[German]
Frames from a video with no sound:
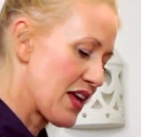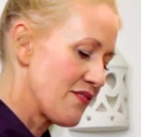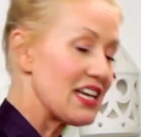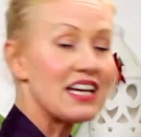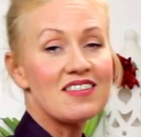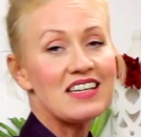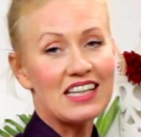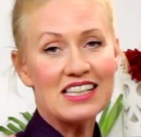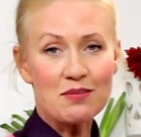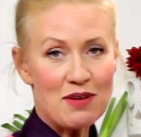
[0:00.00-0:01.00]
Wenn ihr das nicht
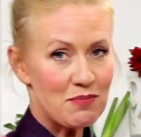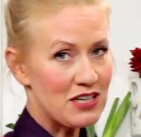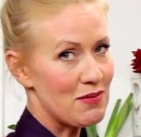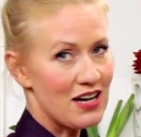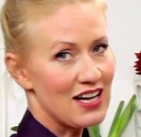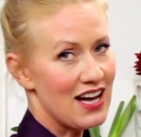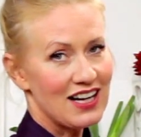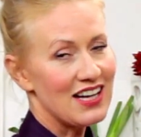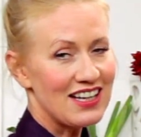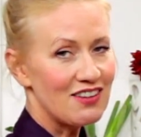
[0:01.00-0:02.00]
richtig macht mit dem
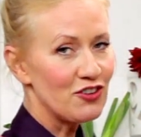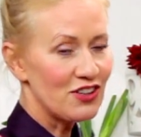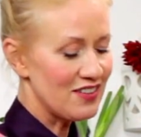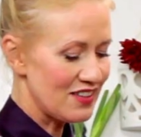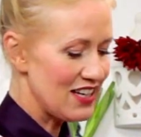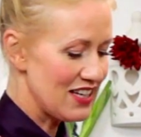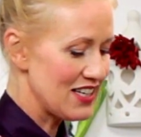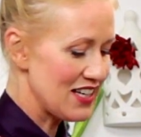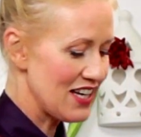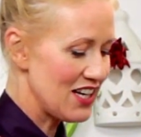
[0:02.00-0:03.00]
Agar-Agar, dann wird das
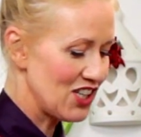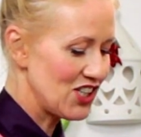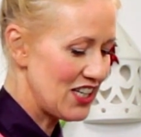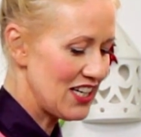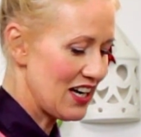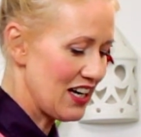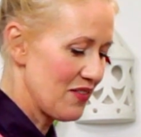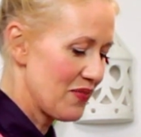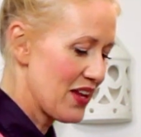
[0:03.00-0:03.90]
nicht äh, gelieren.